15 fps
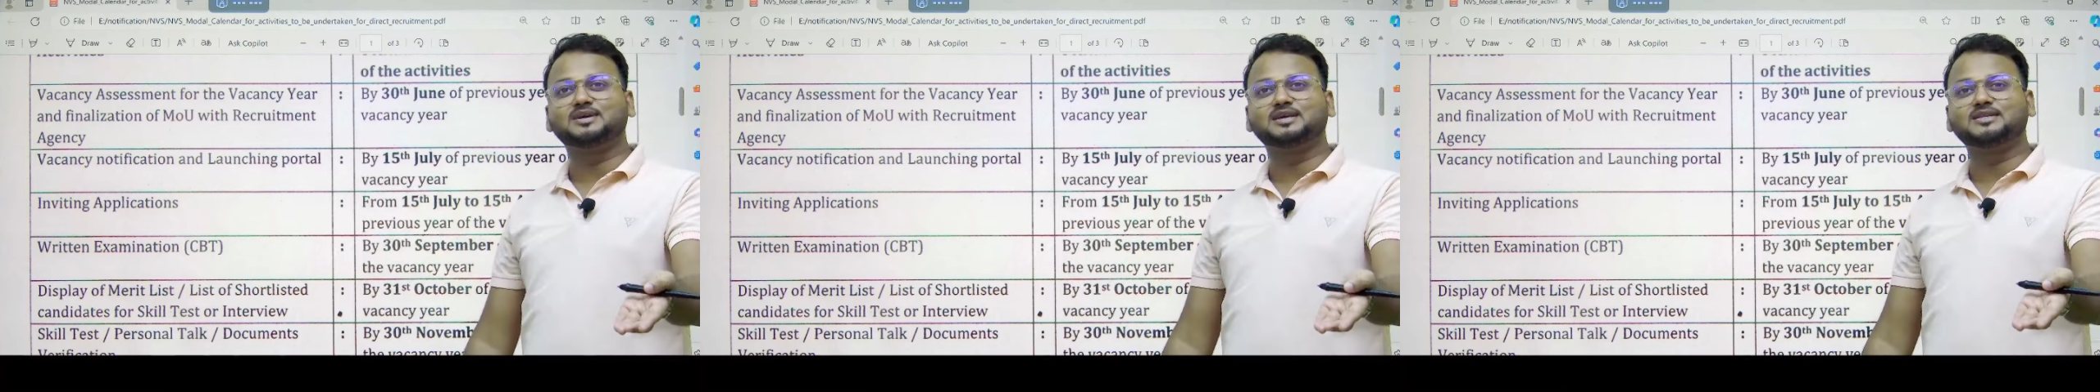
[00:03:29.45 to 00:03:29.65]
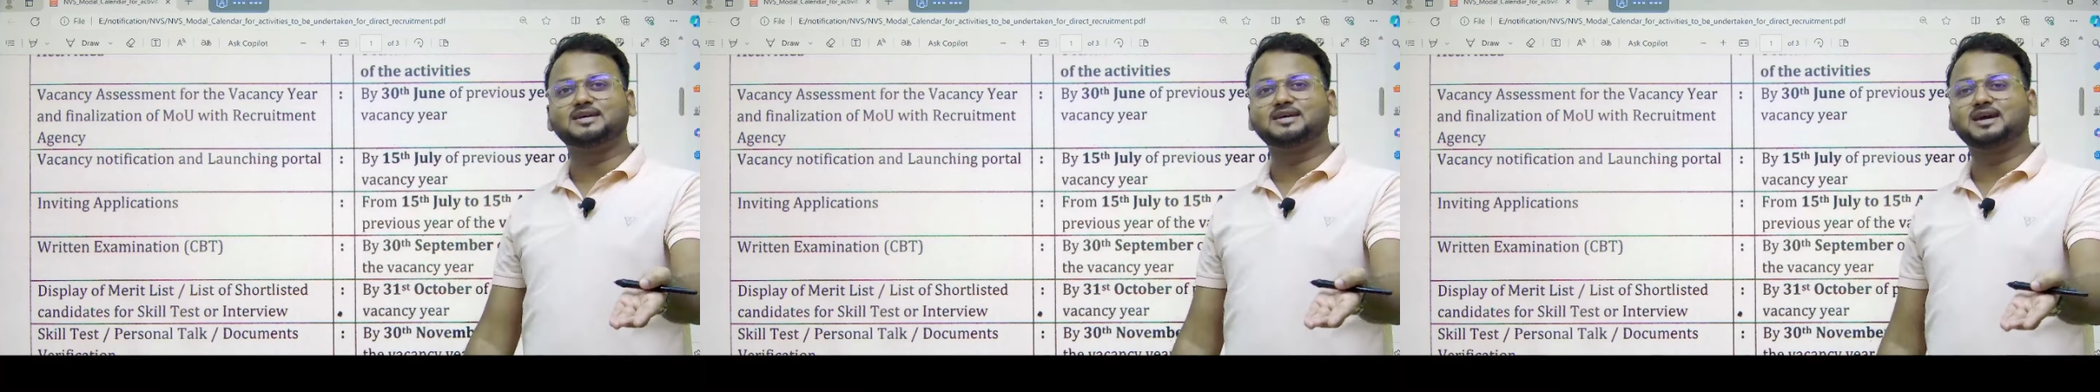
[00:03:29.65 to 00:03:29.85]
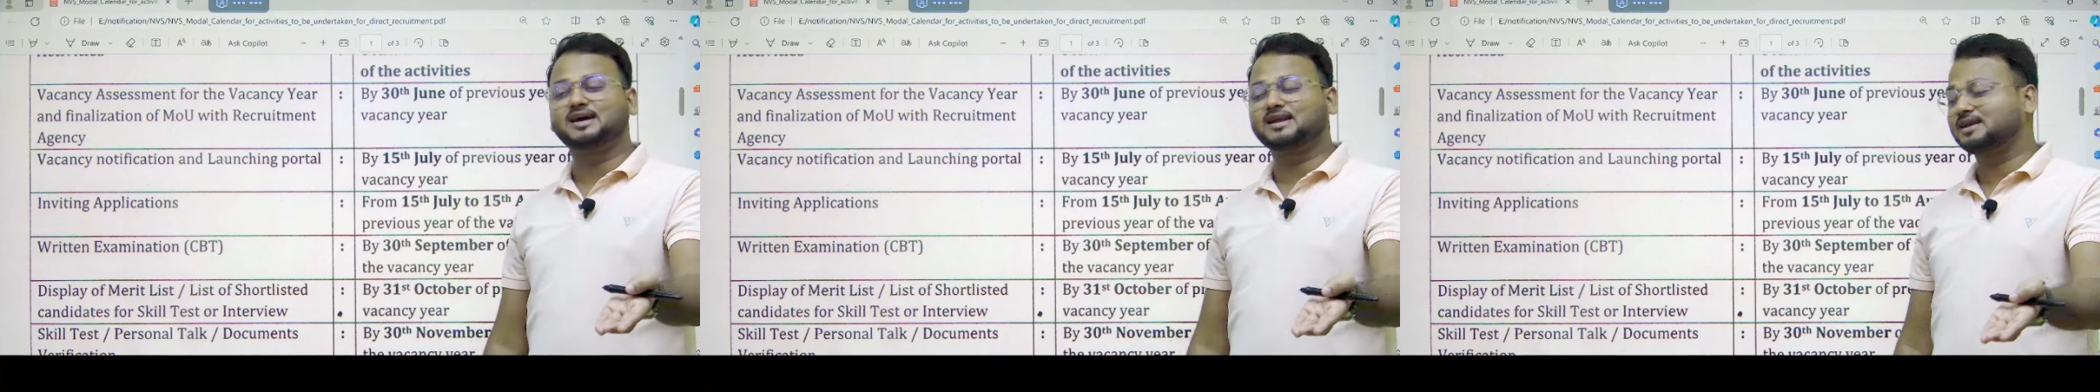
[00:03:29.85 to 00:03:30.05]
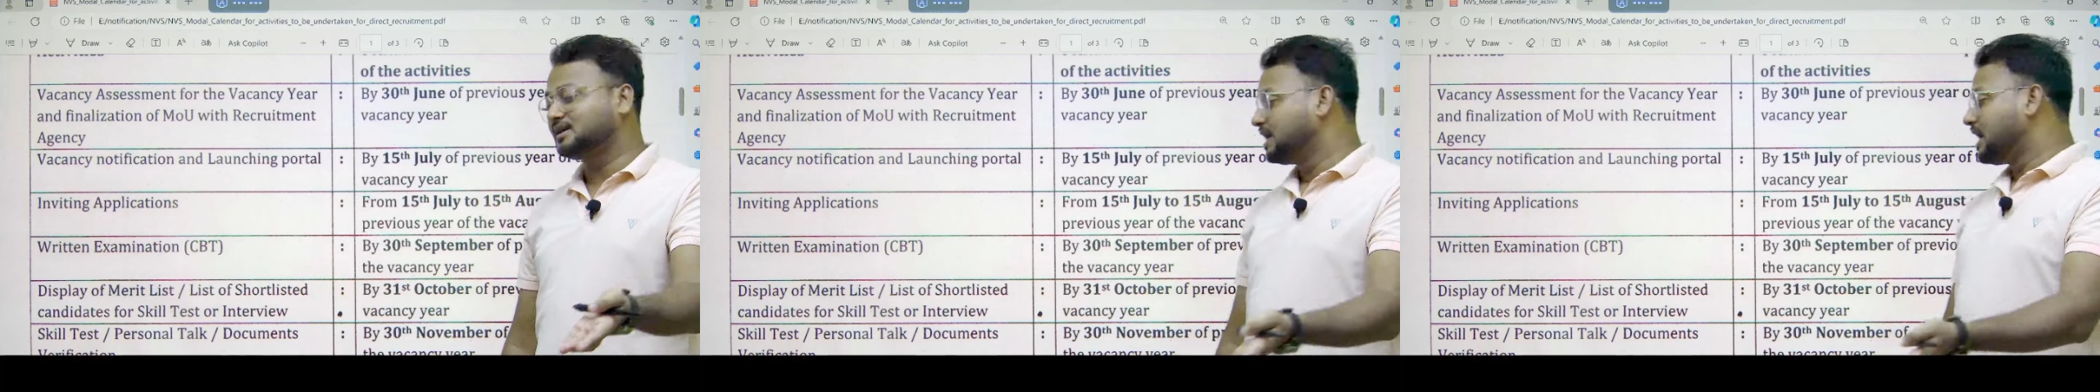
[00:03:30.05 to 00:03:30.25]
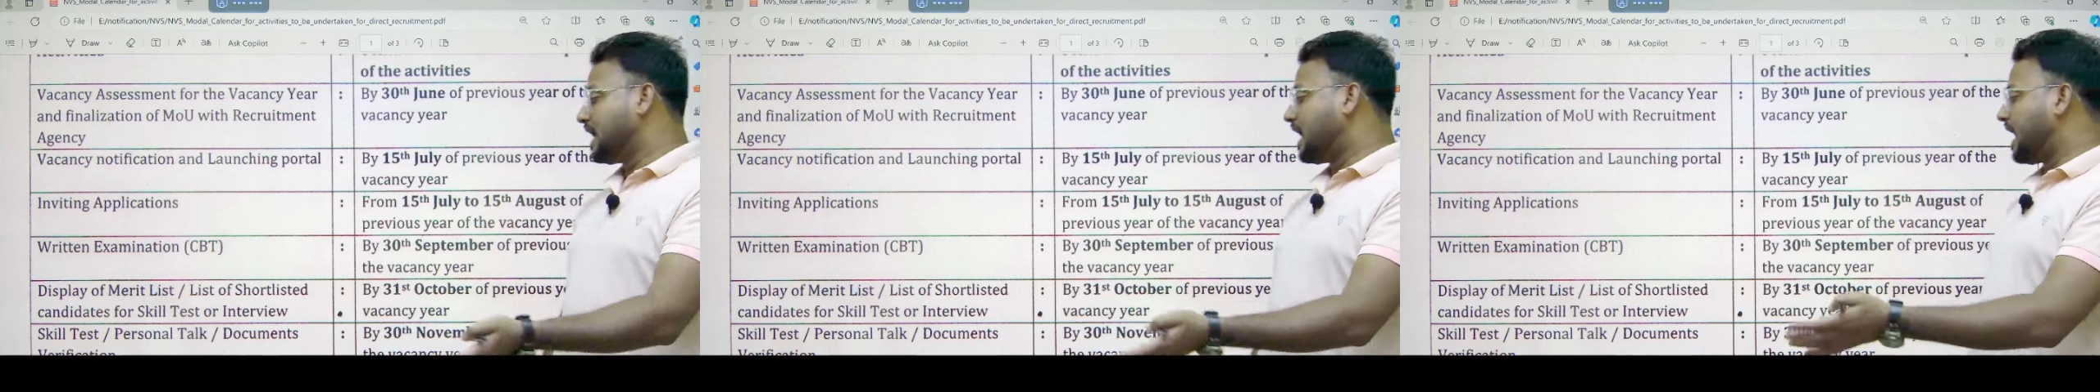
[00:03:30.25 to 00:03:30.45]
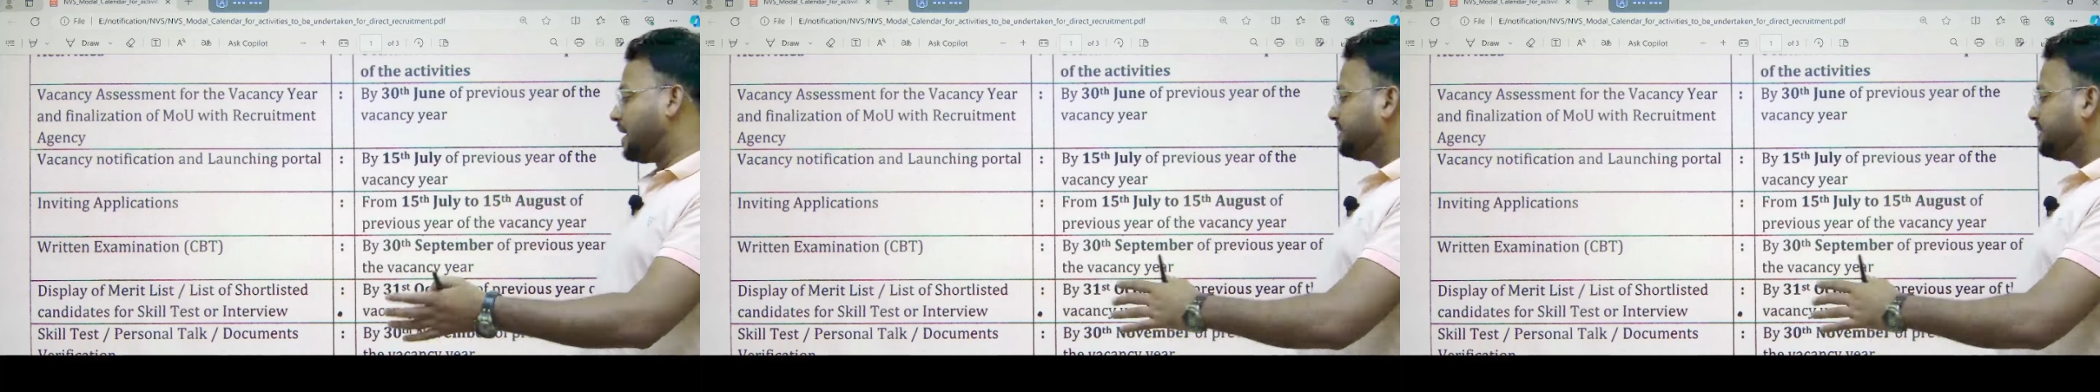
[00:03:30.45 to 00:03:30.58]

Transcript: की तैयारी अब